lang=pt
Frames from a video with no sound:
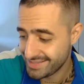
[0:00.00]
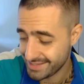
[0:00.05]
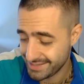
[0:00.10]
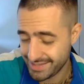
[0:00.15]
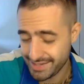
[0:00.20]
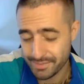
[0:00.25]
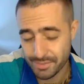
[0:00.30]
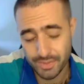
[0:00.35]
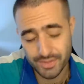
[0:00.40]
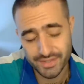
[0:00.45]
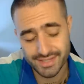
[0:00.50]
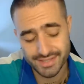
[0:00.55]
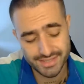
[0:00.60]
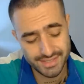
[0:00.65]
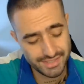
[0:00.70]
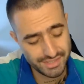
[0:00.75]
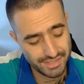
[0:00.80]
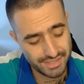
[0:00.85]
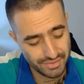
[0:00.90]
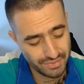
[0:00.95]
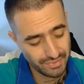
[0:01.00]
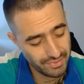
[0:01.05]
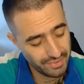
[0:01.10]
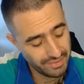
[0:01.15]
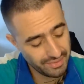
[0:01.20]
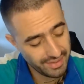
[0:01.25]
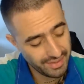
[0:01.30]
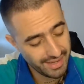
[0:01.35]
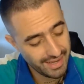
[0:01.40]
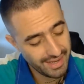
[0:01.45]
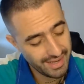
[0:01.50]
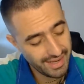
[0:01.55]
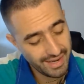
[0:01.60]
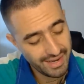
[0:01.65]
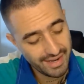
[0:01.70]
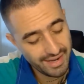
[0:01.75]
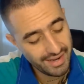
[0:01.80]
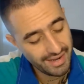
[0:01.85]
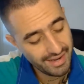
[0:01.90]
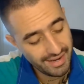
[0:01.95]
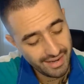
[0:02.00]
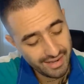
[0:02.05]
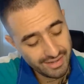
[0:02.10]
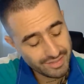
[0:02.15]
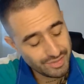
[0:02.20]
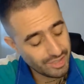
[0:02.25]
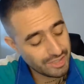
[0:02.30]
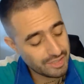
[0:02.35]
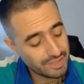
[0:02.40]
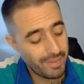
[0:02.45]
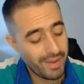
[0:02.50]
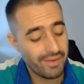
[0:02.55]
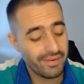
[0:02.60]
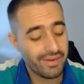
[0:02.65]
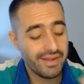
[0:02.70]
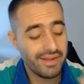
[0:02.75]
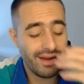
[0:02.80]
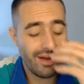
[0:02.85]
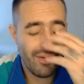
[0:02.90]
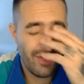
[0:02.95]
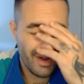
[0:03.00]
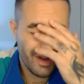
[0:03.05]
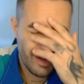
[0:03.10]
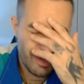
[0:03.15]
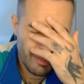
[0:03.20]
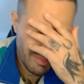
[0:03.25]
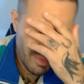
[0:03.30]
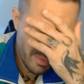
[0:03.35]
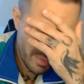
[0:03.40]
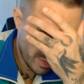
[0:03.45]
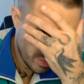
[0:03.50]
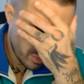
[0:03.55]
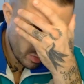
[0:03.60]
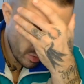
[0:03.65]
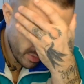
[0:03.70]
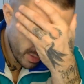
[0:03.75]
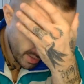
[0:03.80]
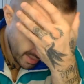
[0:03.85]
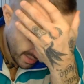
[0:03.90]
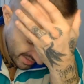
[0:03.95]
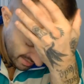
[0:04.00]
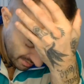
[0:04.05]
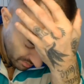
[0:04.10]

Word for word: já tem muita gente de olho. Eu só espero que na hora que o Palmeiras for vender